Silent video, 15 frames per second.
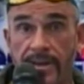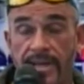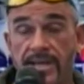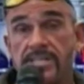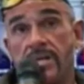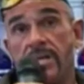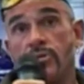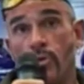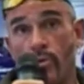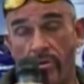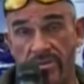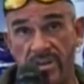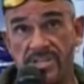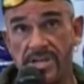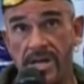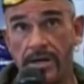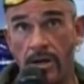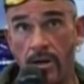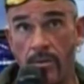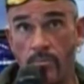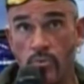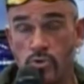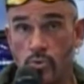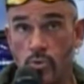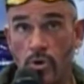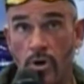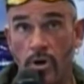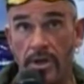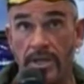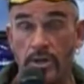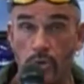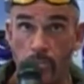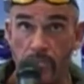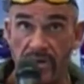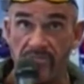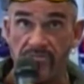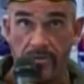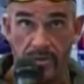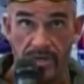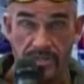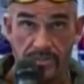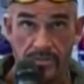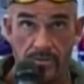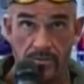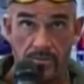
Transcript: es introducir sangre en el músculo y romper fibras,